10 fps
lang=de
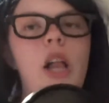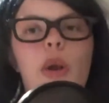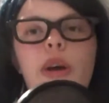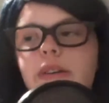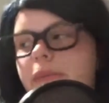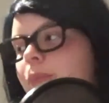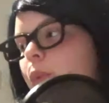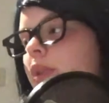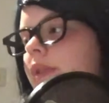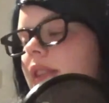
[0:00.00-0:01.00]
Leute,
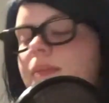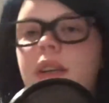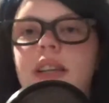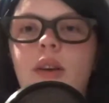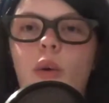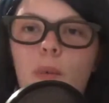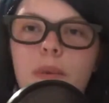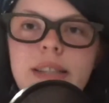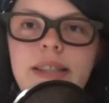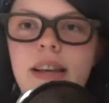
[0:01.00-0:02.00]
ohne Witz, wenn ich
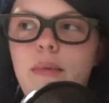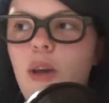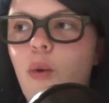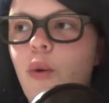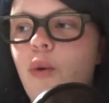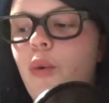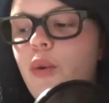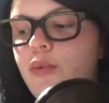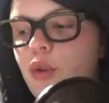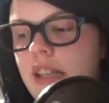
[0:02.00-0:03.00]
Romanz-Anime gucke
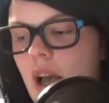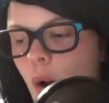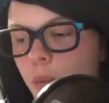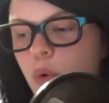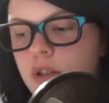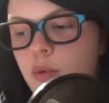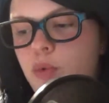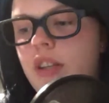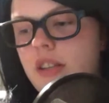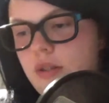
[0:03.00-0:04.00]
und wirklich der
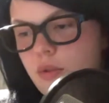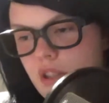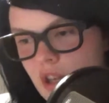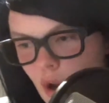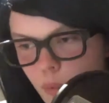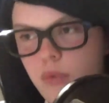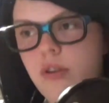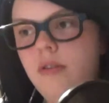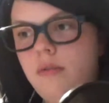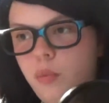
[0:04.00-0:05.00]
Hauptprotagonist und die
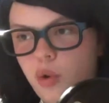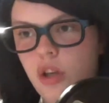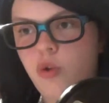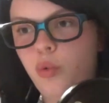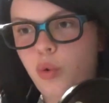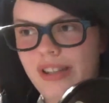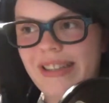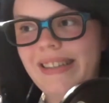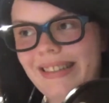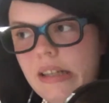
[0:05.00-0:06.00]

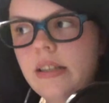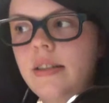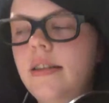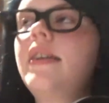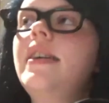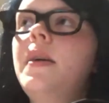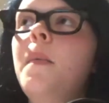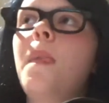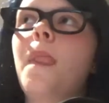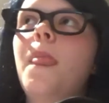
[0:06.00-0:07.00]
Hauptprotagonistin
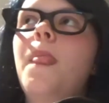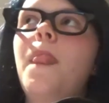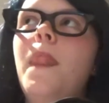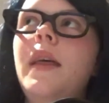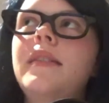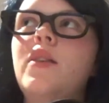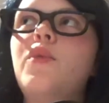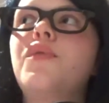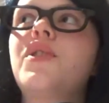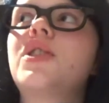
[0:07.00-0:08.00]
sich
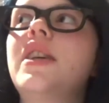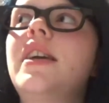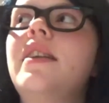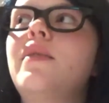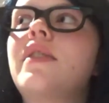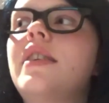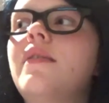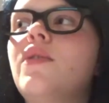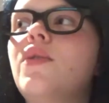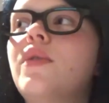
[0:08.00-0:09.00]
gut verstehen und dann
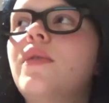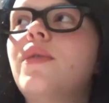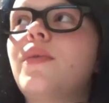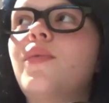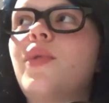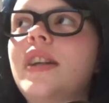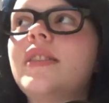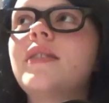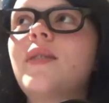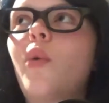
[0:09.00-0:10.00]
irgendwie so, so
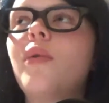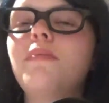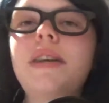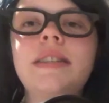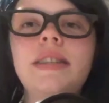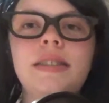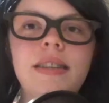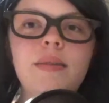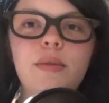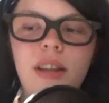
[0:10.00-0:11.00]
Friendzone-mäßig
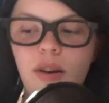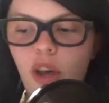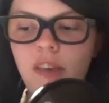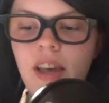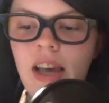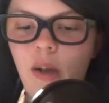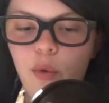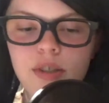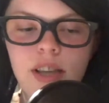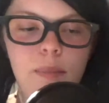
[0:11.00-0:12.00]
sind und dann noch irgendwie kein
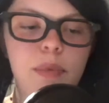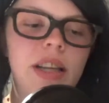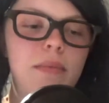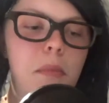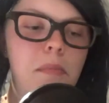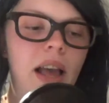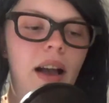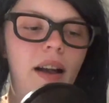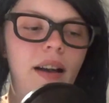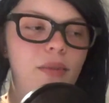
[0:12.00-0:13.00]
Kuss kam, bin ich immer
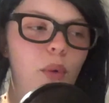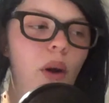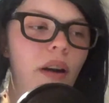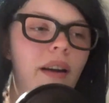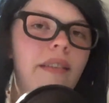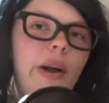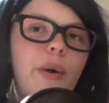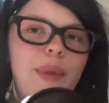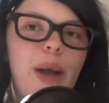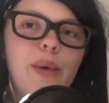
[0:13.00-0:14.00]
mega so, wann
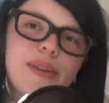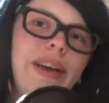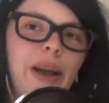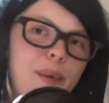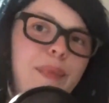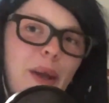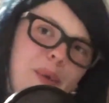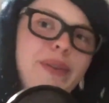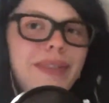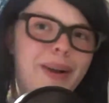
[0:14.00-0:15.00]
kommt der Kuss, wann kommt der
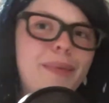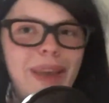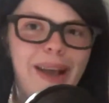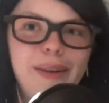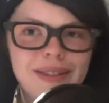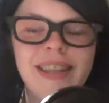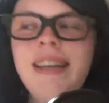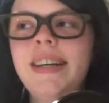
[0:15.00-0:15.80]
Kuss, wann kommt der Kuss?